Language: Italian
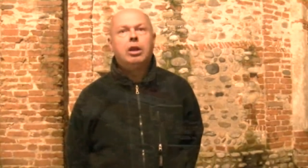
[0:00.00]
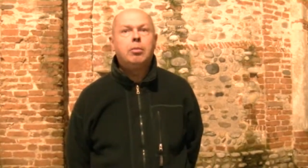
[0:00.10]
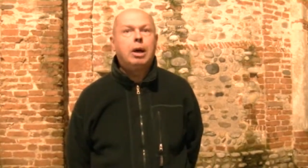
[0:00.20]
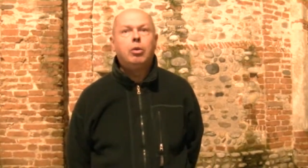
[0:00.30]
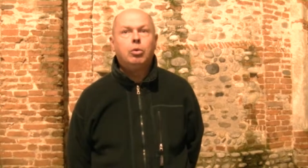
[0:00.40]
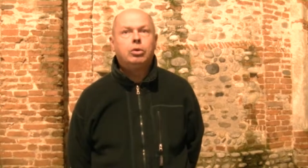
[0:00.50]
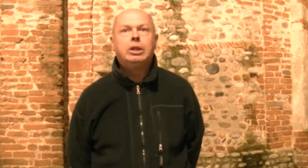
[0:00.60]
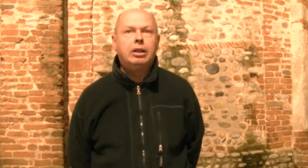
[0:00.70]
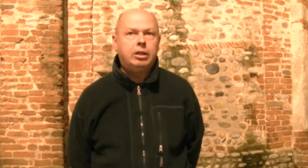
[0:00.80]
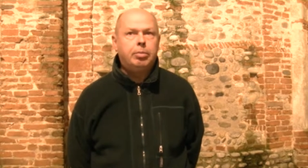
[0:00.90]
rimane un
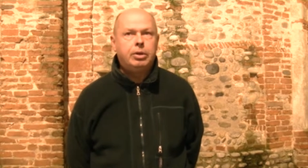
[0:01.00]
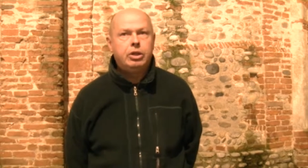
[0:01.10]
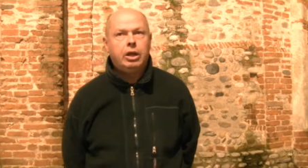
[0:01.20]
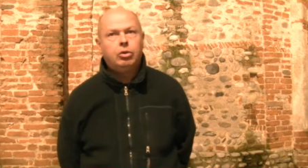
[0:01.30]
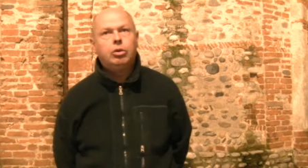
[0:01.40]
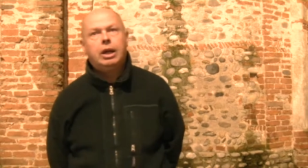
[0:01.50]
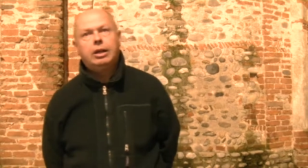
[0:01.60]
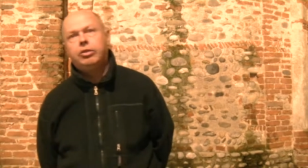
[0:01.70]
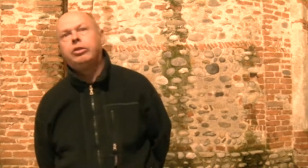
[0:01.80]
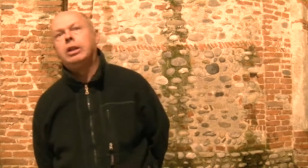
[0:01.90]
80% da
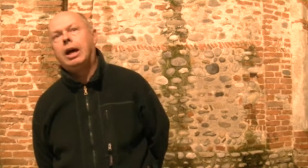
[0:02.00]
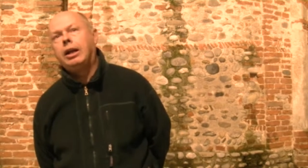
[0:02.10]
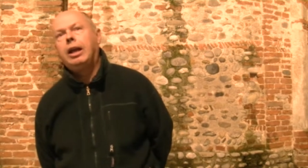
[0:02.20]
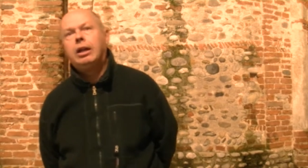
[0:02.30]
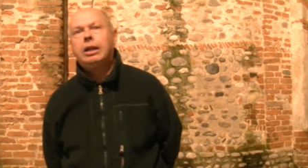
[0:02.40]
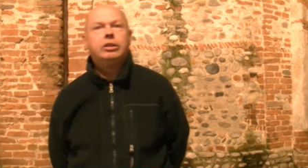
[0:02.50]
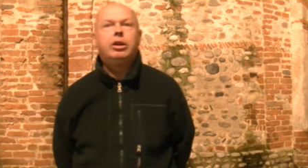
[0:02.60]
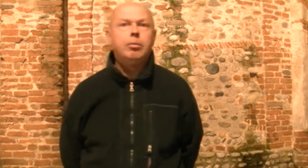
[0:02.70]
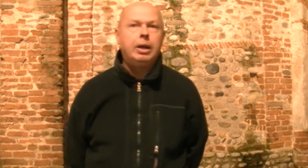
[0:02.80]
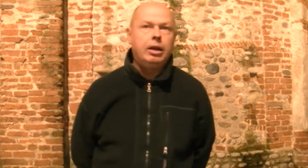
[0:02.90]
destinare ad
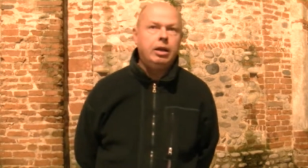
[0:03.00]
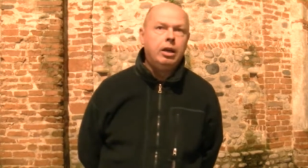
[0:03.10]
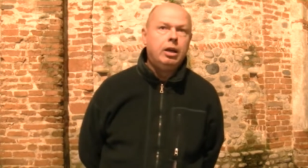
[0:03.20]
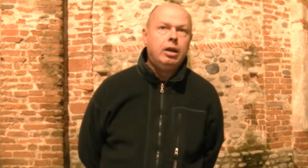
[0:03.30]
altri beni